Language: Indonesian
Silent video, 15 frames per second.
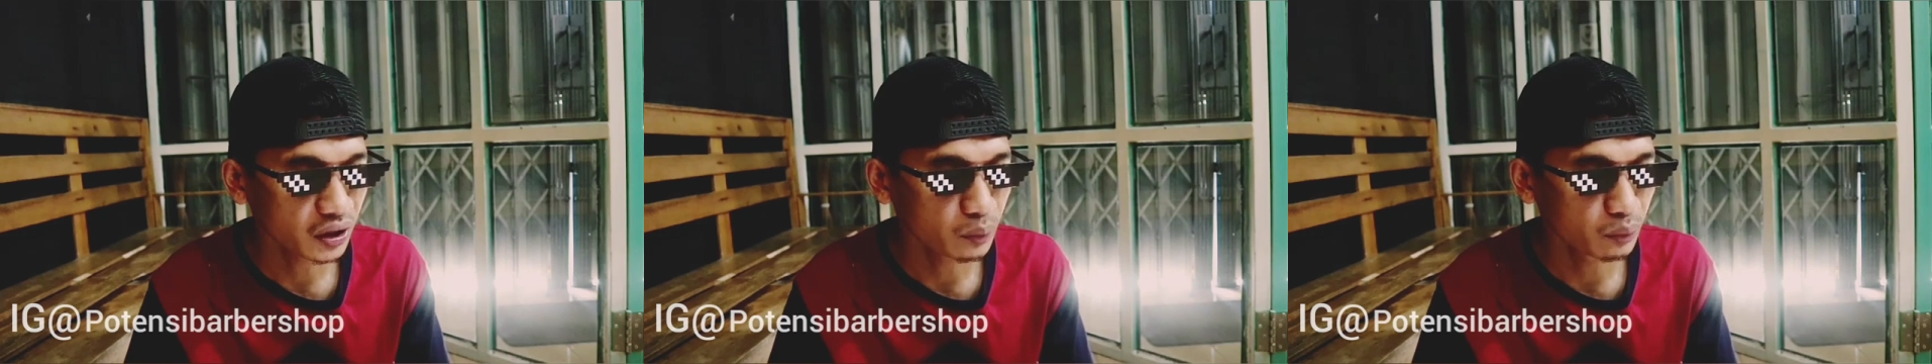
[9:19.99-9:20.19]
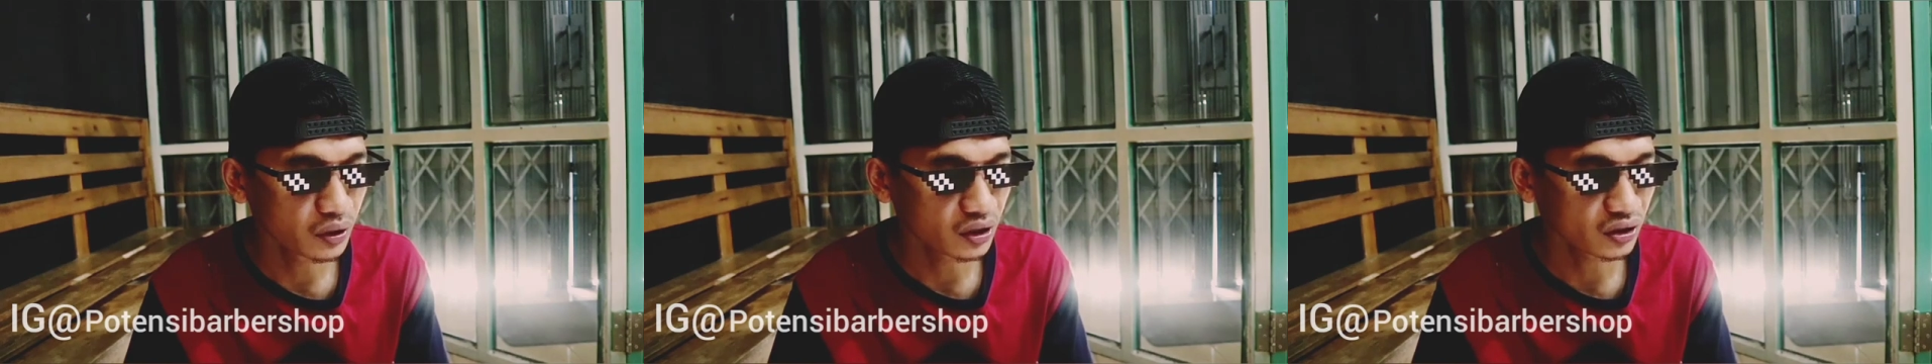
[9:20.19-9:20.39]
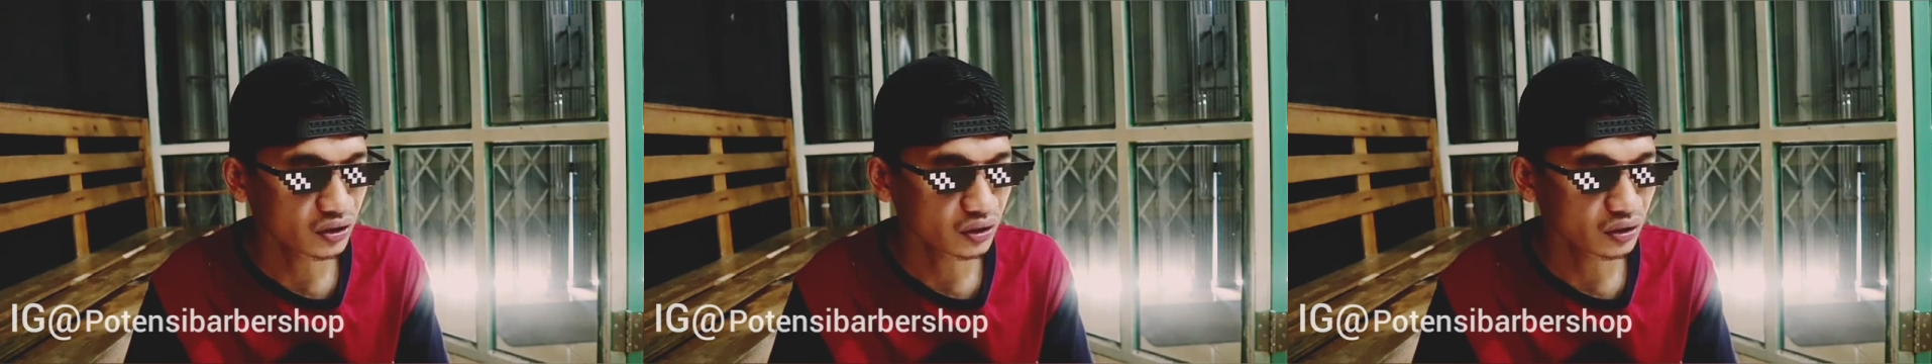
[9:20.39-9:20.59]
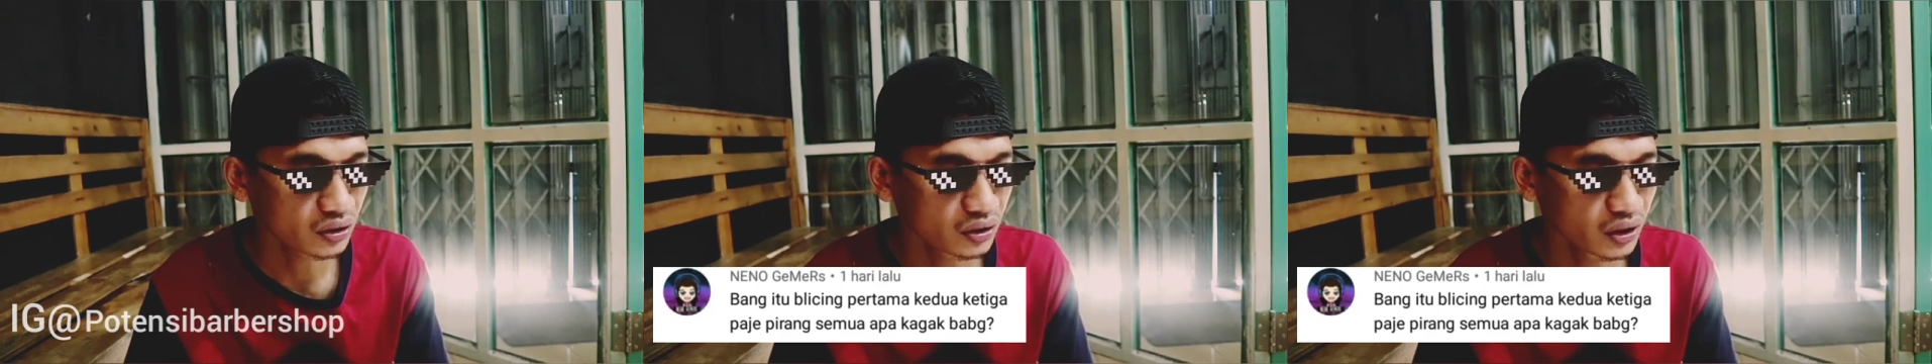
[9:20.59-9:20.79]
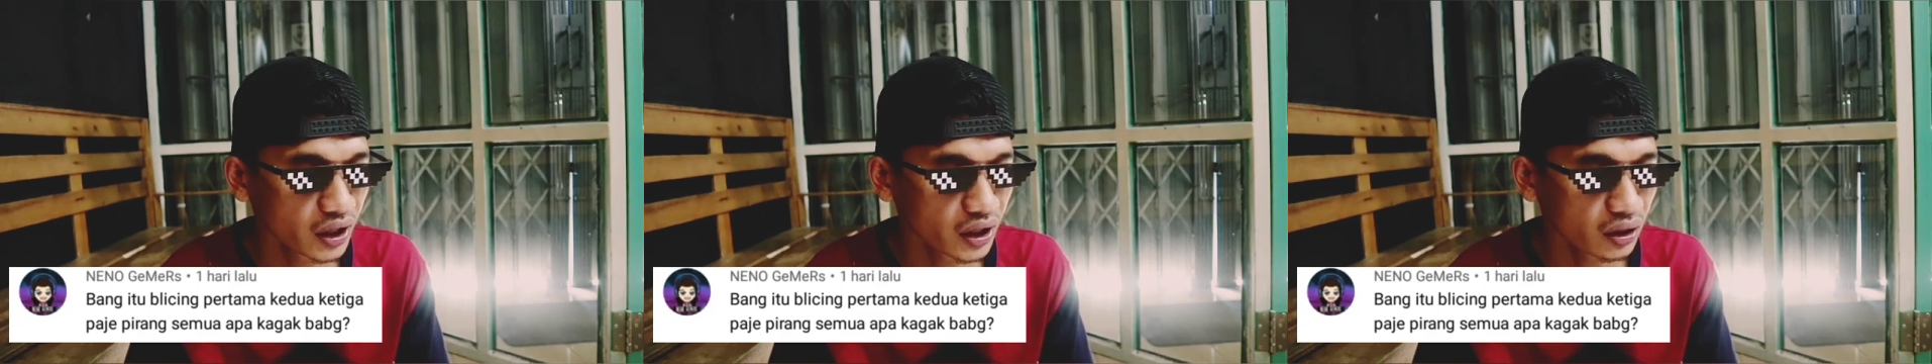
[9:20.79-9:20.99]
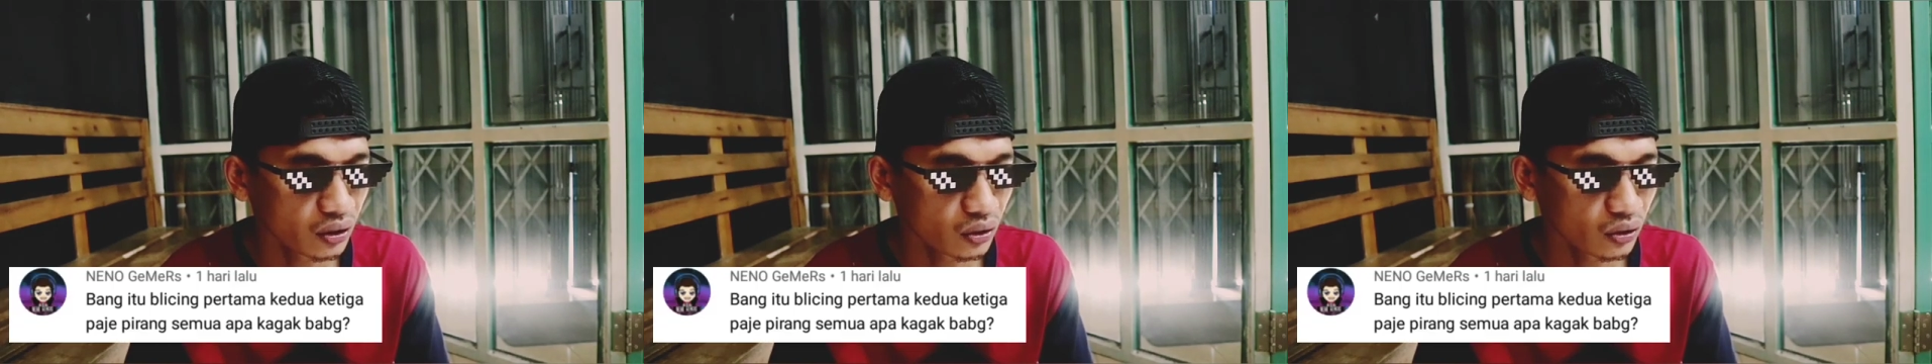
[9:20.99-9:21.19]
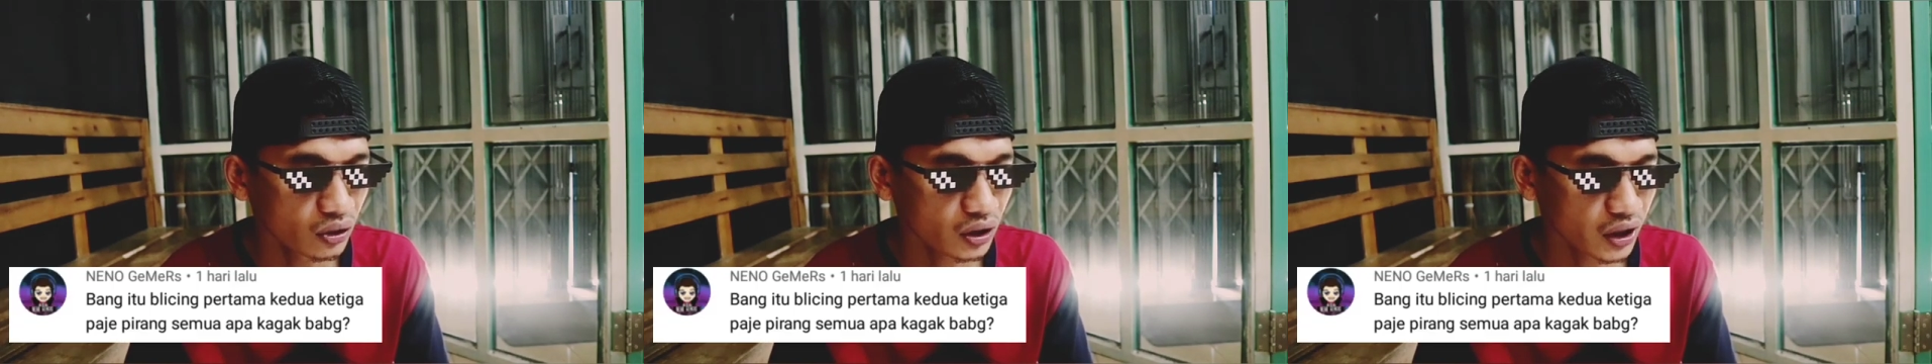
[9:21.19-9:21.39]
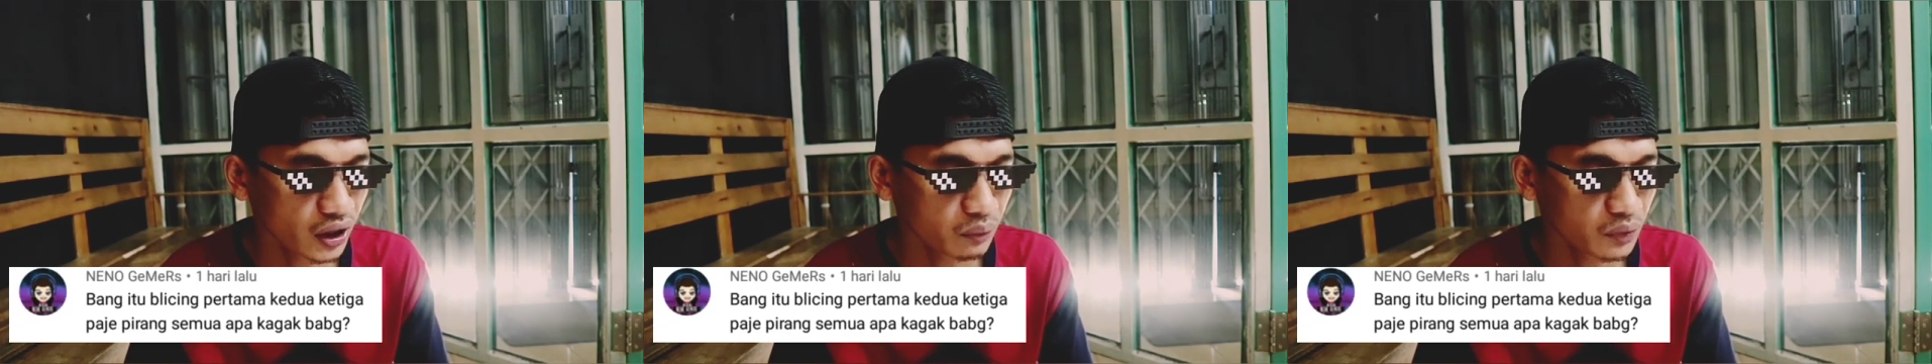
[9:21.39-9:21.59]
Gamers
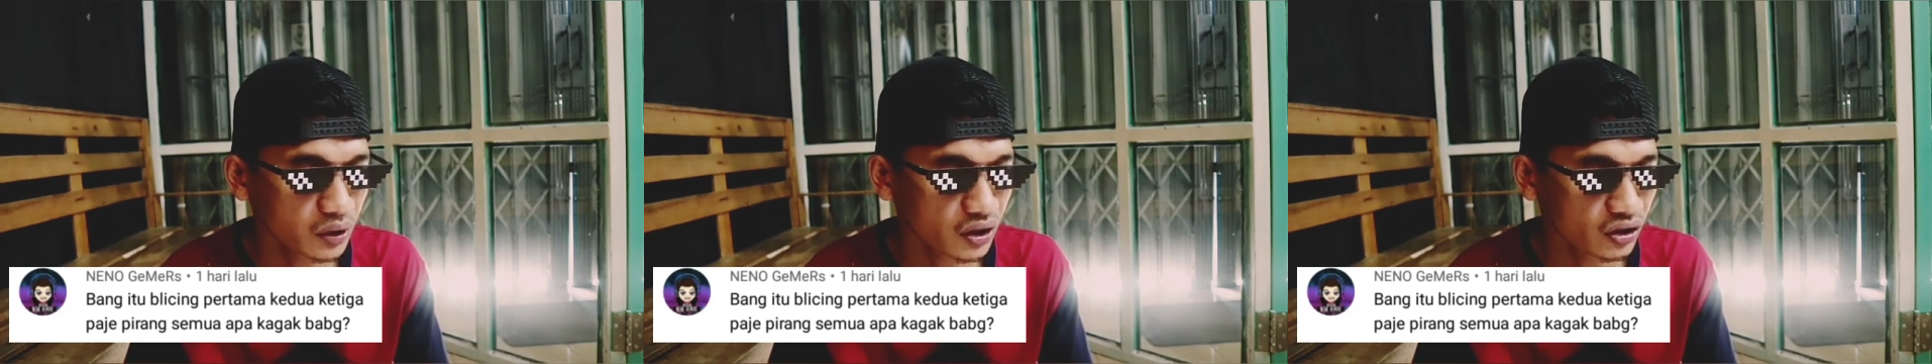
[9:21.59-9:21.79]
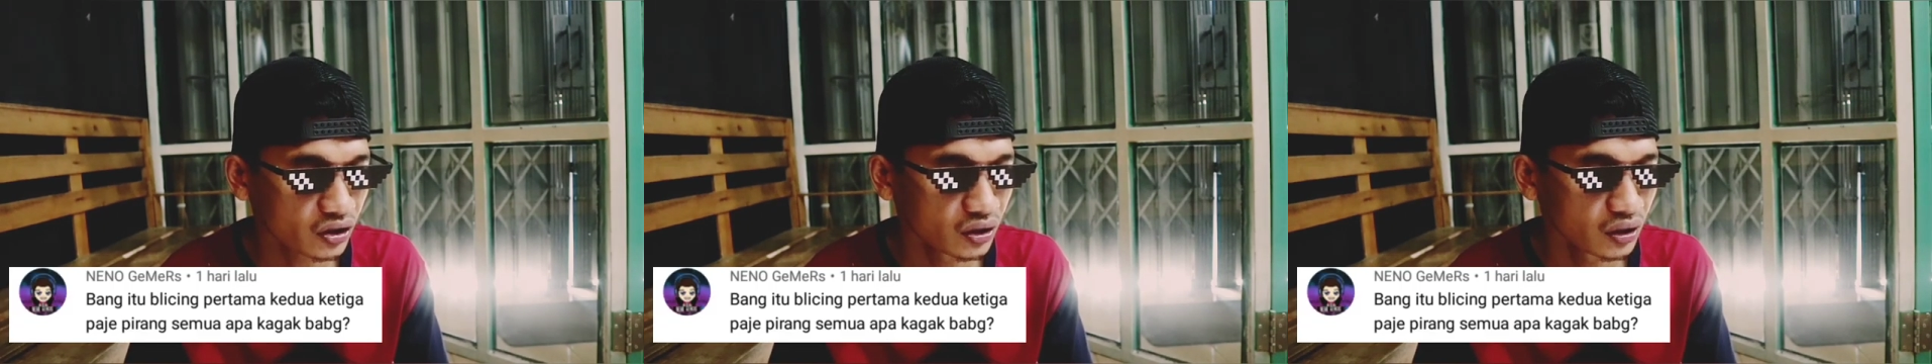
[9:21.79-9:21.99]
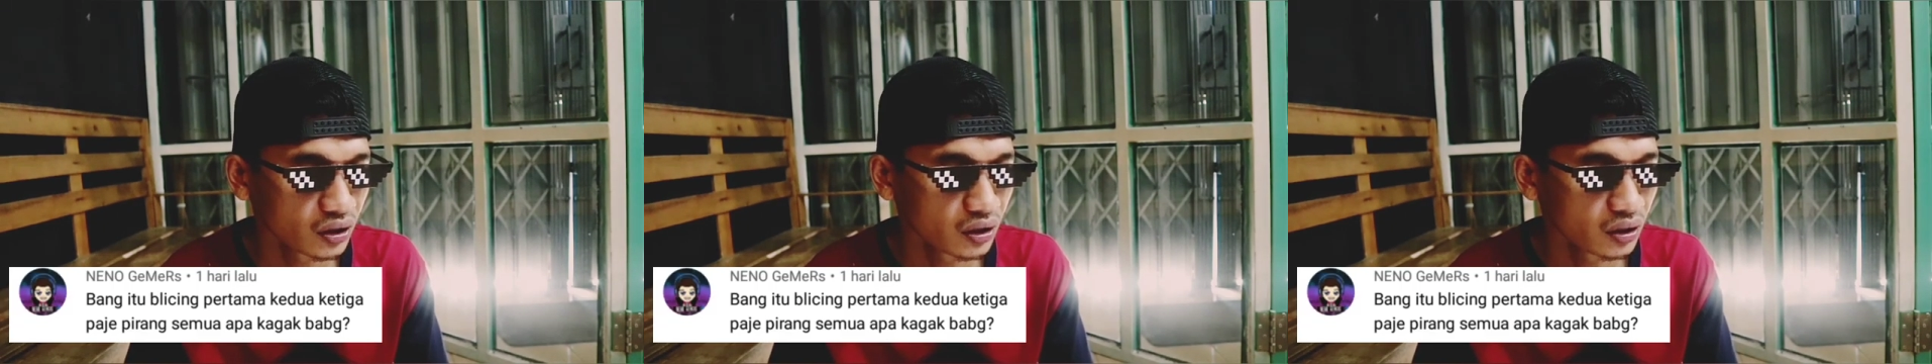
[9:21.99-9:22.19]
Neno Gamers